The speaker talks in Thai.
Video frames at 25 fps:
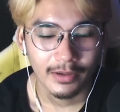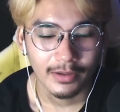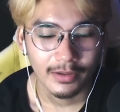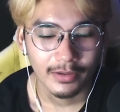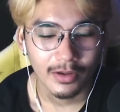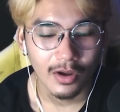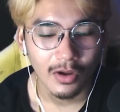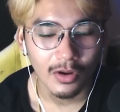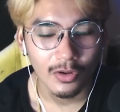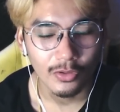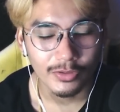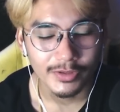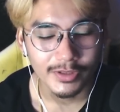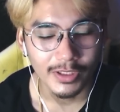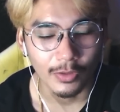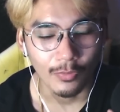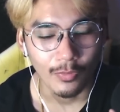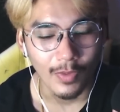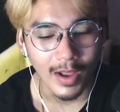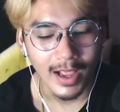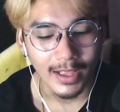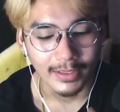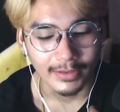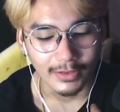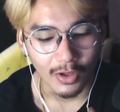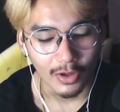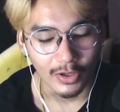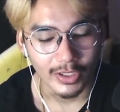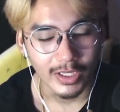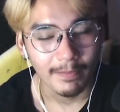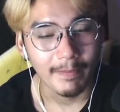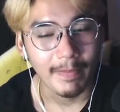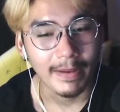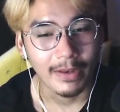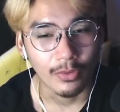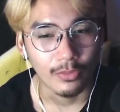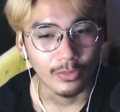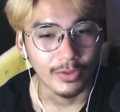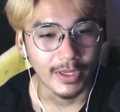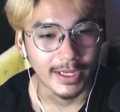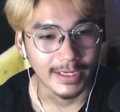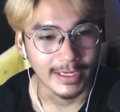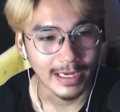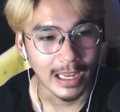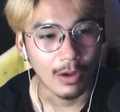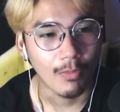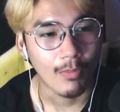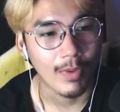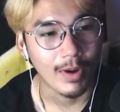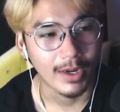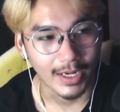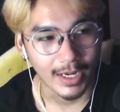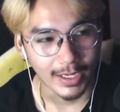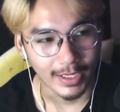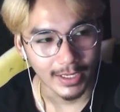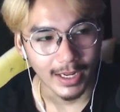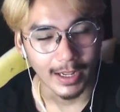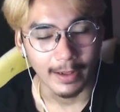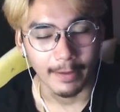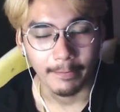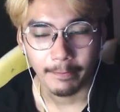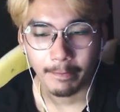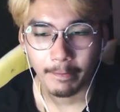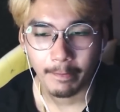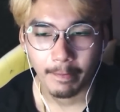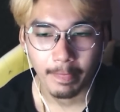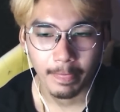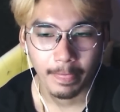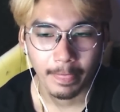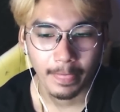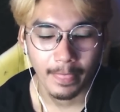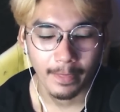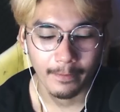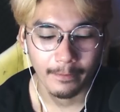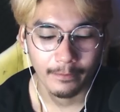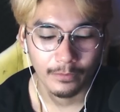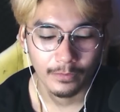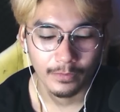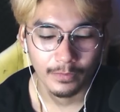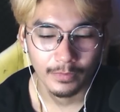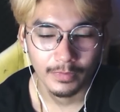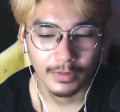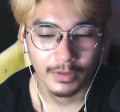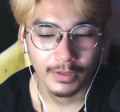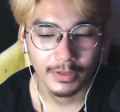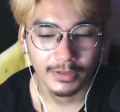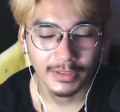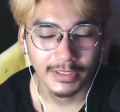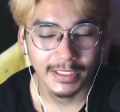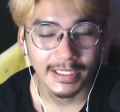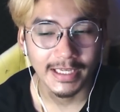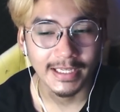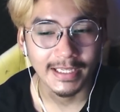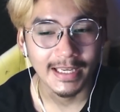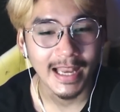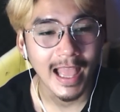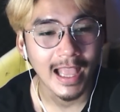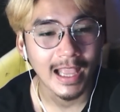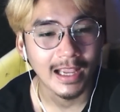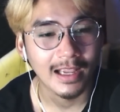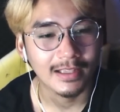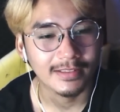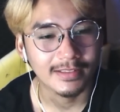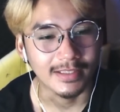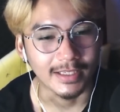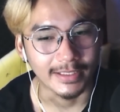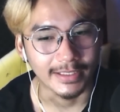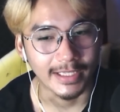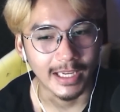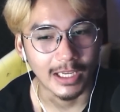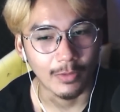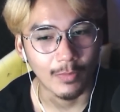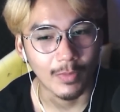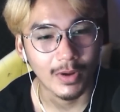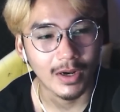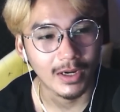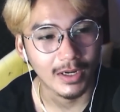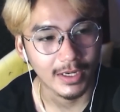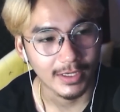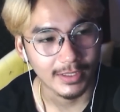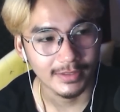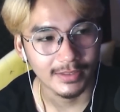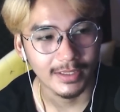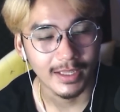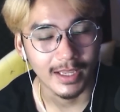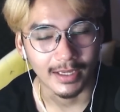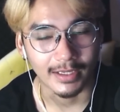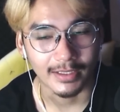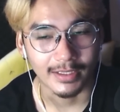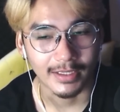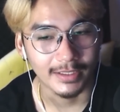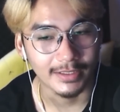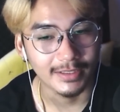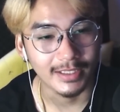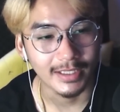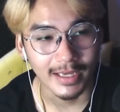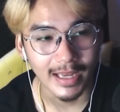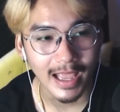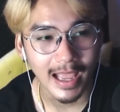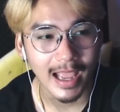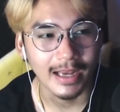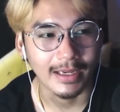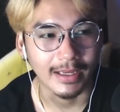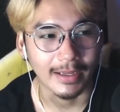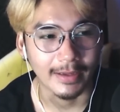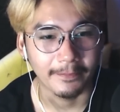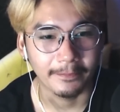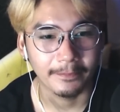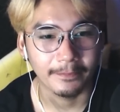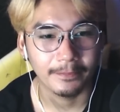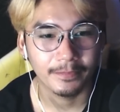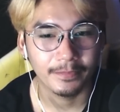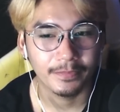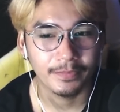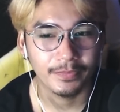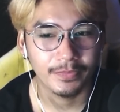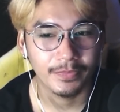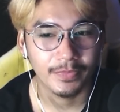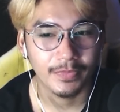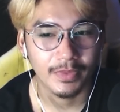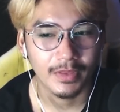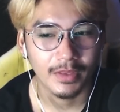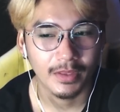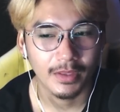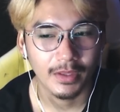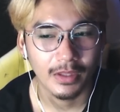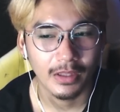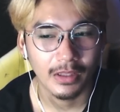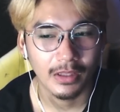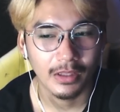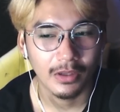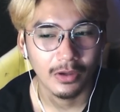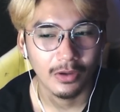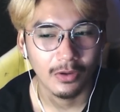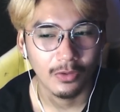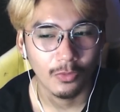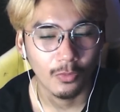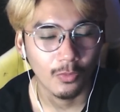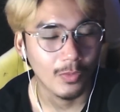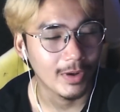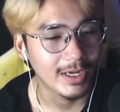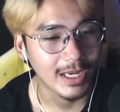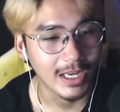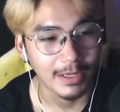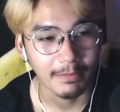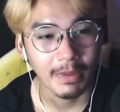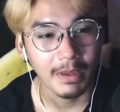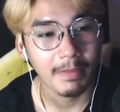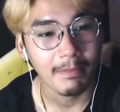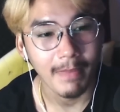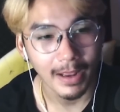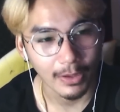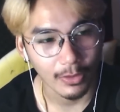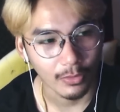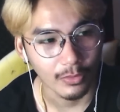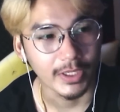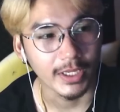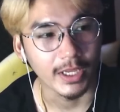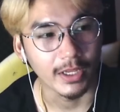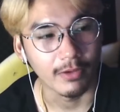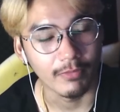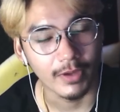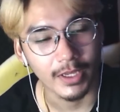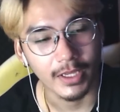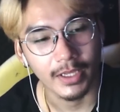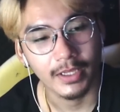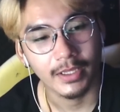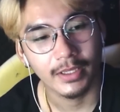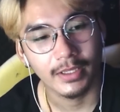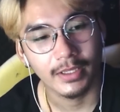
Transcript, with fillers: ก็รู้สึกว่าตอนที่ไปโรงเรียนนะวันนั้นอะทีน่าก็สังเกตว่าคริสเนี่ยคริสติน่าเนี่ยวันนั้นไม่มาโรงเรียนเว้ย